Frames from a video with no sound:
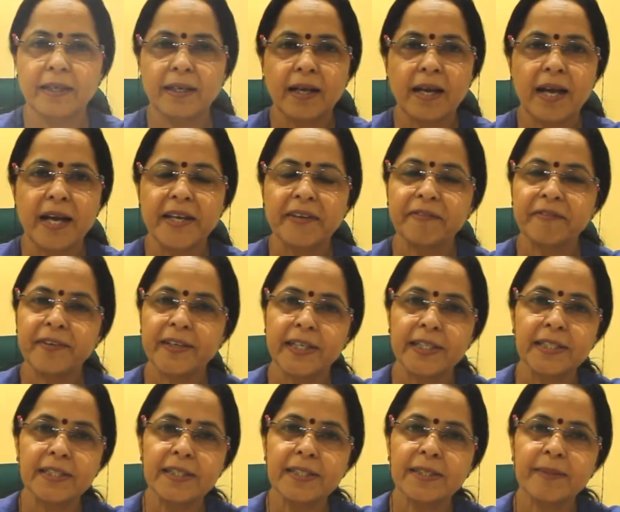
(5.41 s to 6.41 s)
हाय
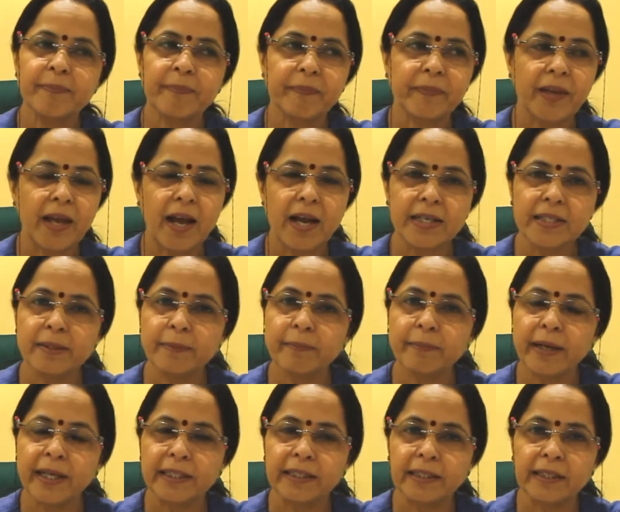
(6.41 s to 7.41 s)
फ्रेंड्स आज हम
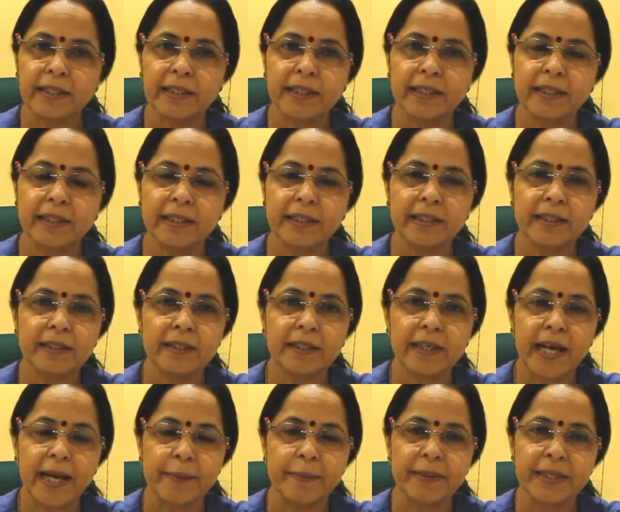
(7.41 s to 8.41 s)
बात करेंगे
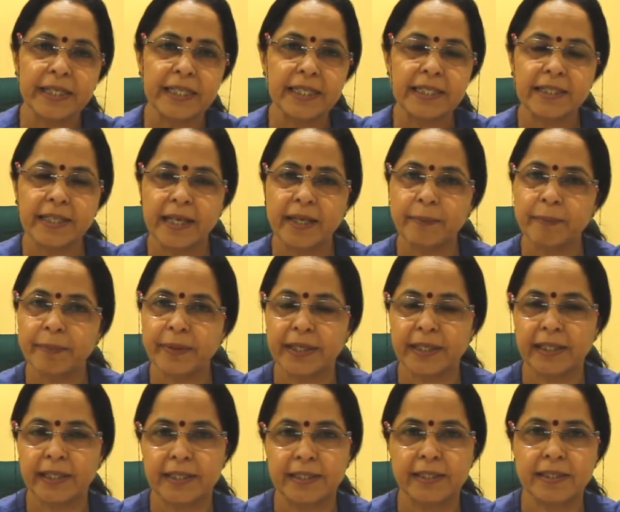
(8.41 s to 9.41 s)
डायबिटीज़ एंड
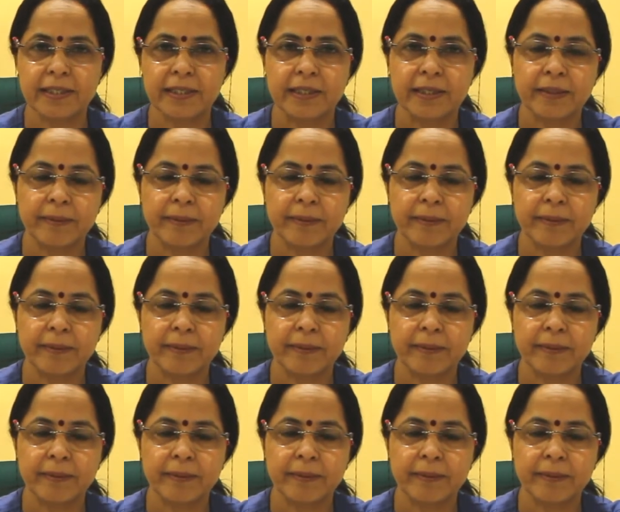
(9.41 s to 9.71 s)
प्रेगनेंसी